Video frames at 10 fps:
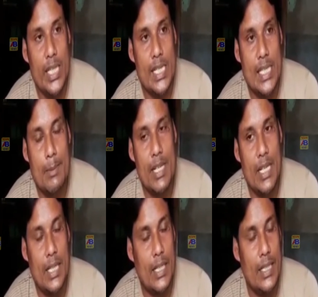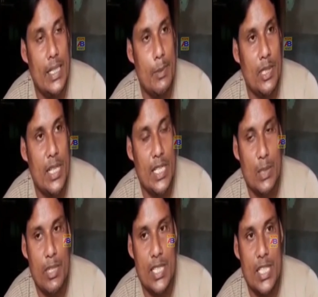নিয়ে হোমে আমরা
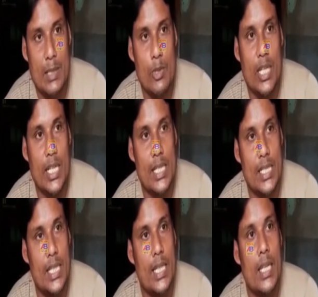নার্সিংহোমে এসেছিলাম ওইখানে এসে